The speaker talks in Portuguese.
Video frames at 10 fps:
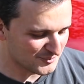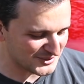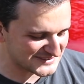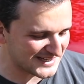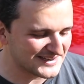
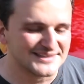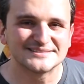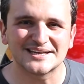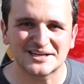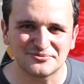Pois é,
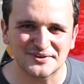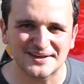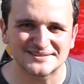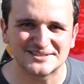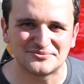
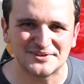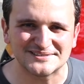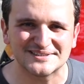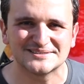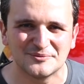sacrifiquei as
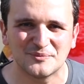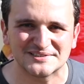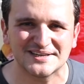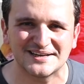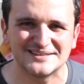revistas,
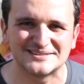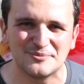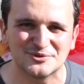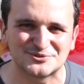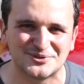mas realizei meu